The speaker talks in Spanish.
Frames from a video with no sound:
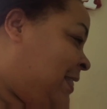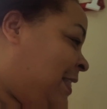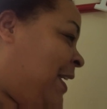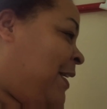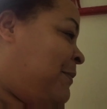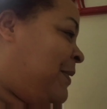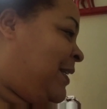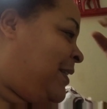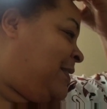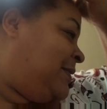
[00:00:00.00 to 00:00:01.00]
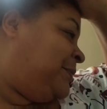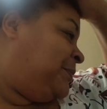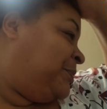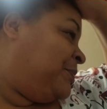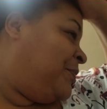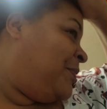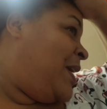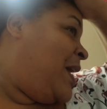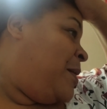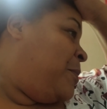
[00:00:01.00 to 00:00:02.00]
Déjenme,
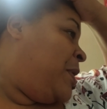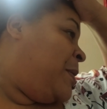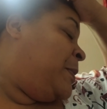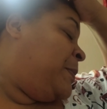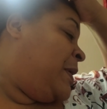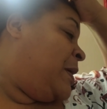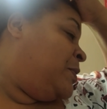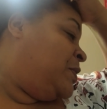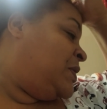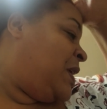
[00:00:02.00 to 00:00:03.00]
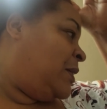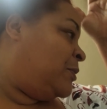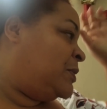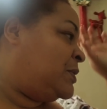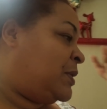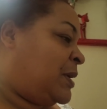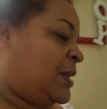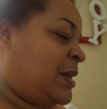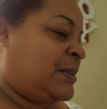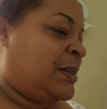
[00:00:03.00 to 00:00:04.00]
voy a prepararme un sándwich. Yo
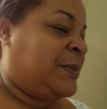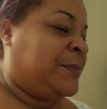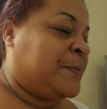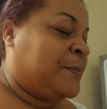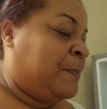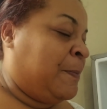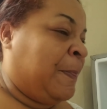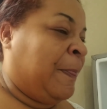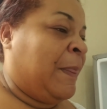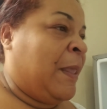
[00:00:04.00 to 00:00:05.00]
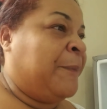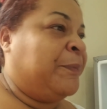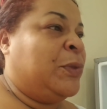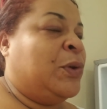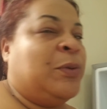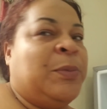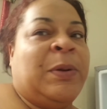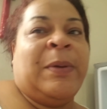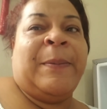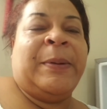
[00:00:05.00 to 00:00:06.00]
quería hacer, no, no me
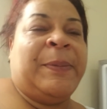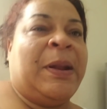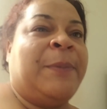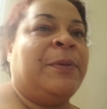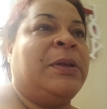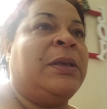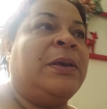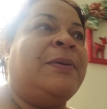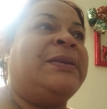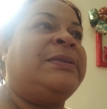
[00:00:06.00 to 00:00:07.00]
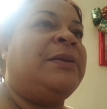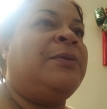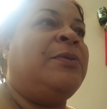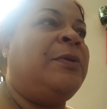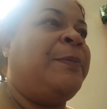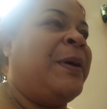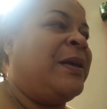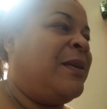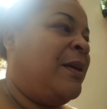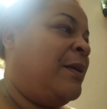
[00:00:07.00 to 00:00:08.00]
lo voy a preparar porque quiero hacer unos
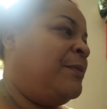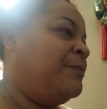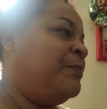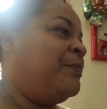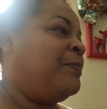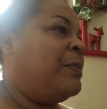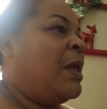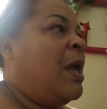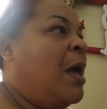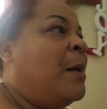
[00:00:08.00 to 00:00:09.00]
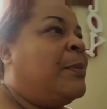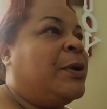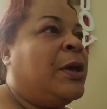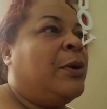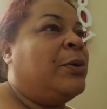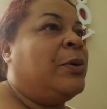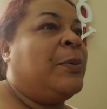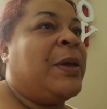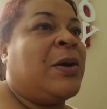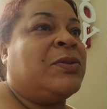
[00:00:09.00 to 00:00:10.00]
pancakes. Porque hoy no
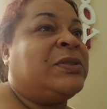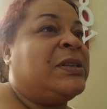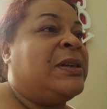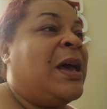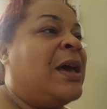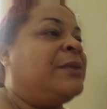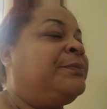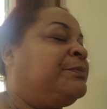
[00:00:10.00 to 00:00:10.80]
voy a cocinar,